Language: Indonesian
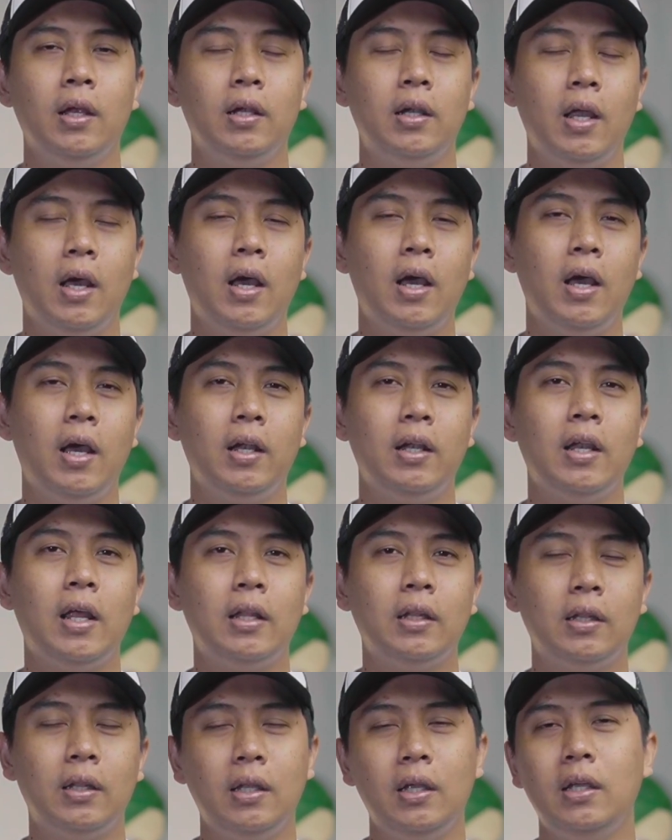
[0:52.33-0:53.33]
Dan
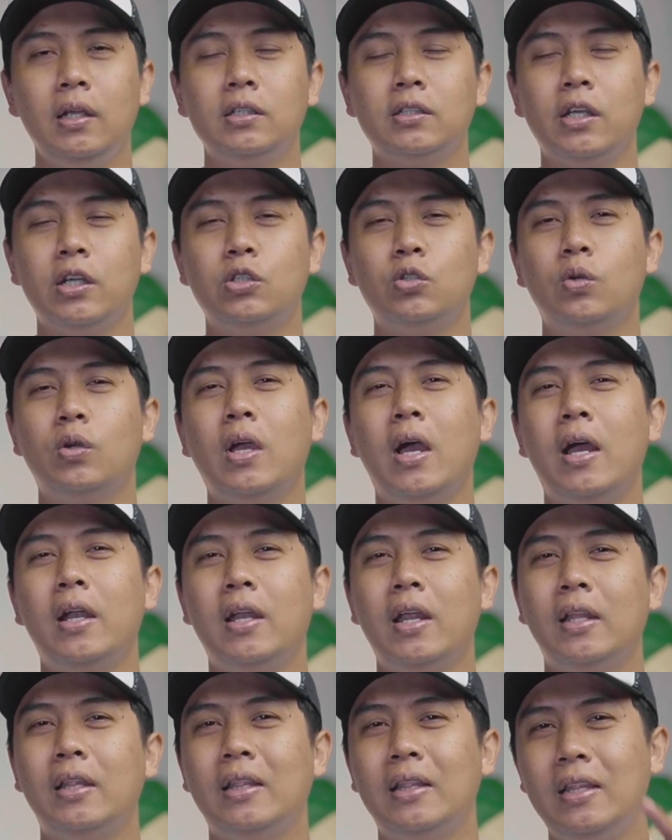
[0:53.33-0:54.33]
nanti saya juga
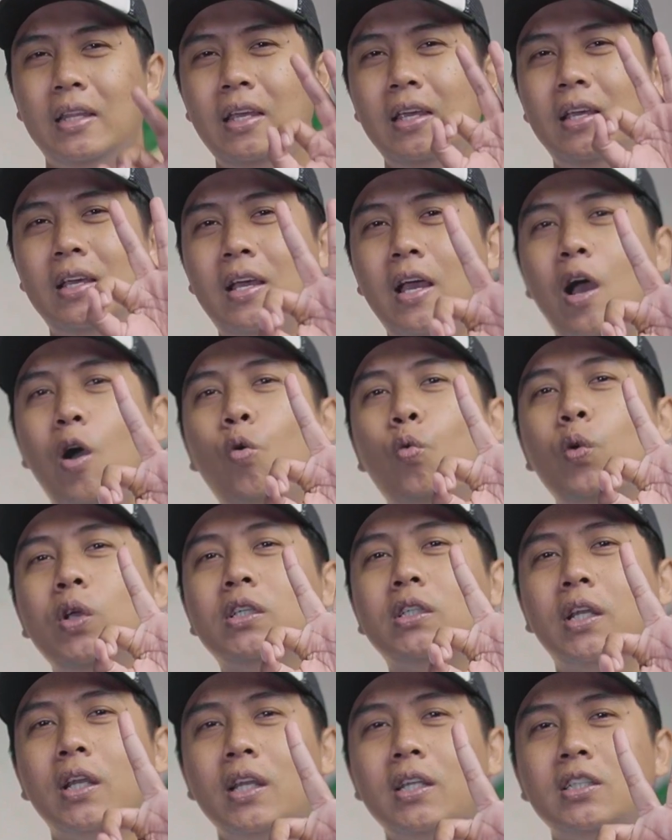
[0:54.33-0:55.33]
ada tiga
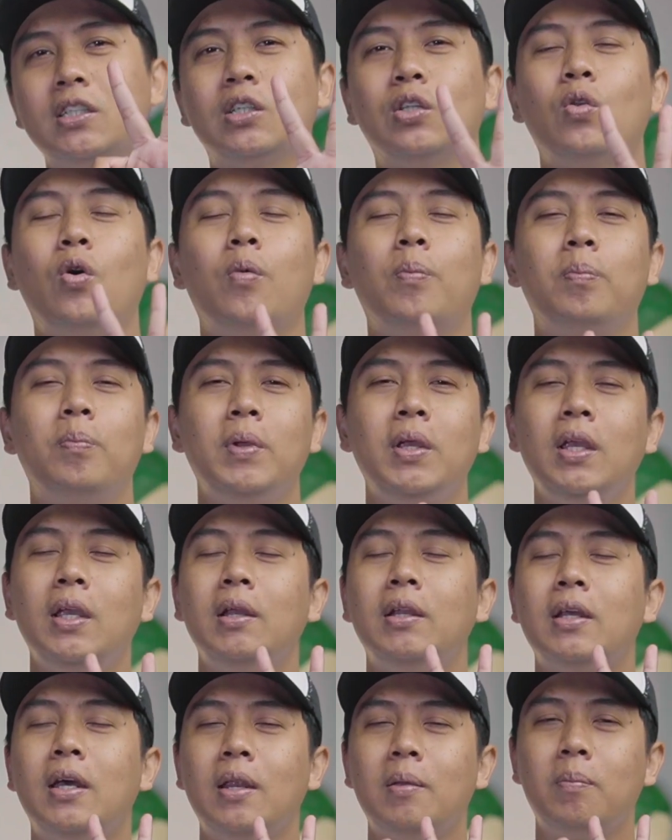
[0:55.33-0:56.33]
wishlist
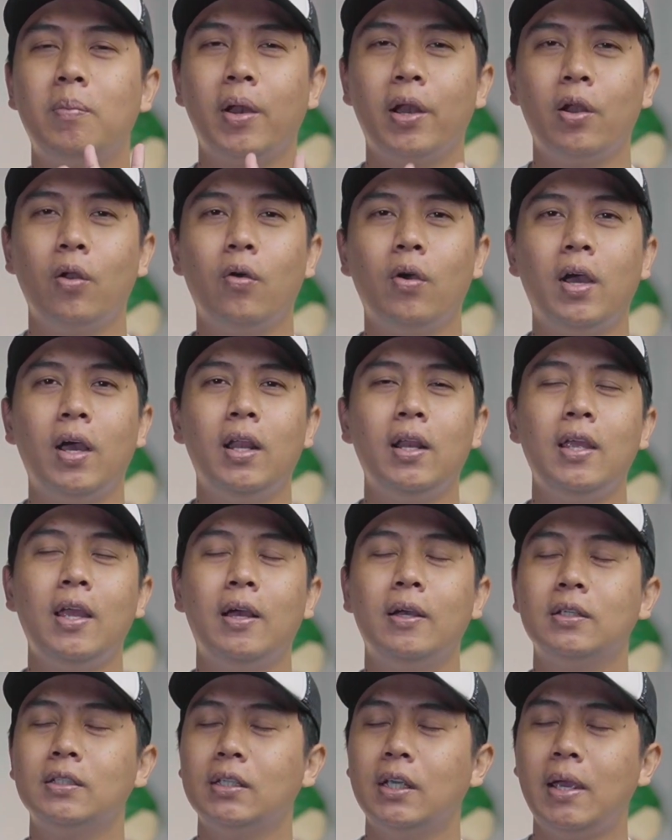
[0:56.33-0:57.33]
topi dari brand lokal
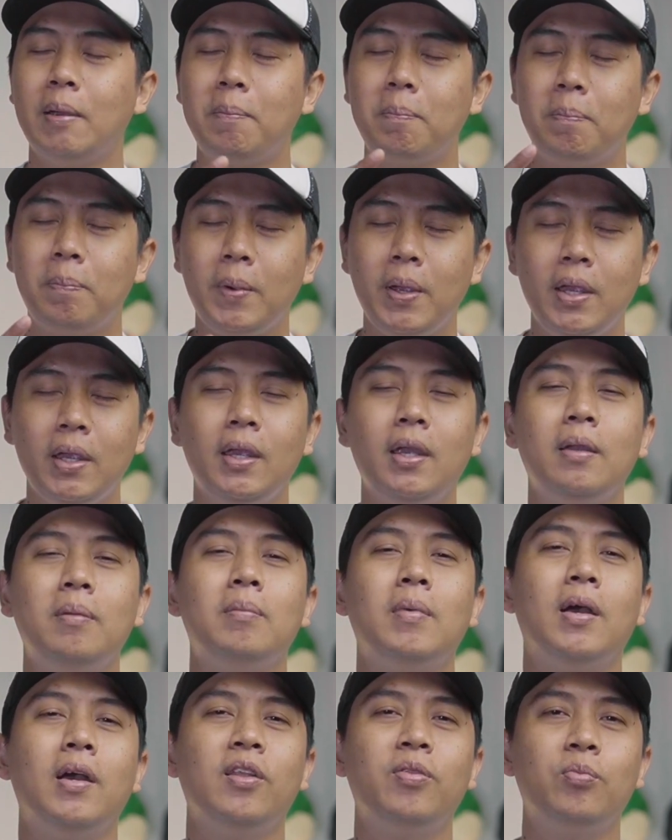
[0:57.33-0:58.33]
yang saya
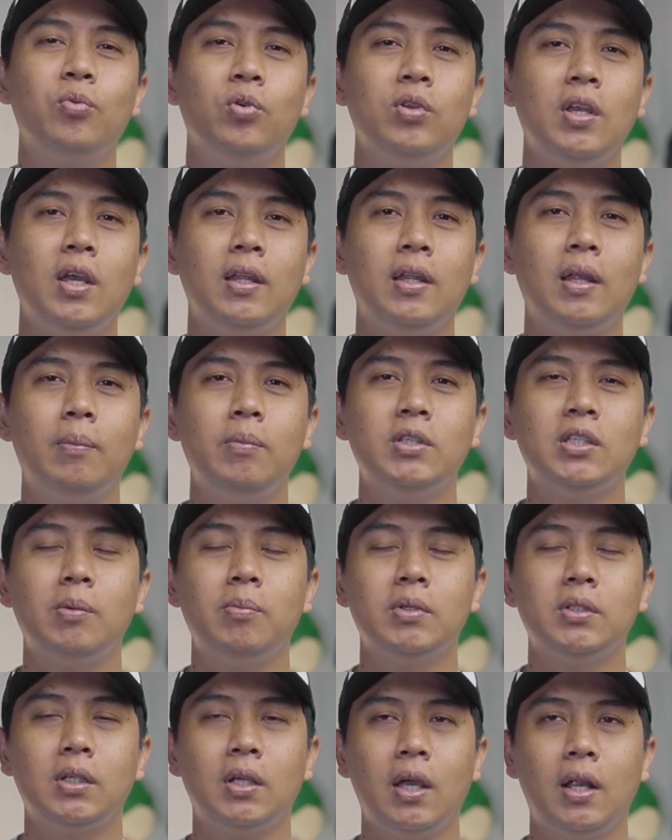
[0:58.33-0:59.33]
pengen banget punya tapi
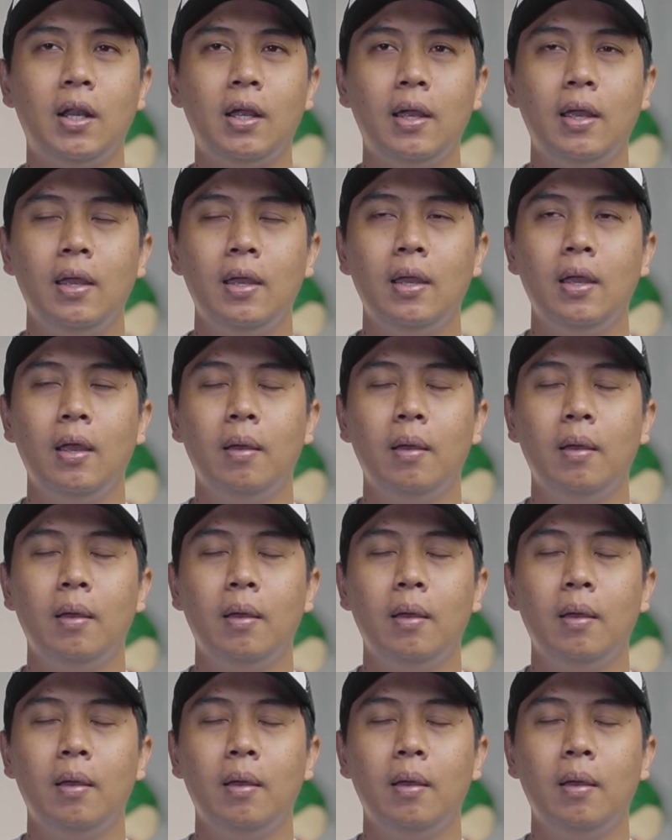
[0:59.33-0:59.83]
sampai sekarang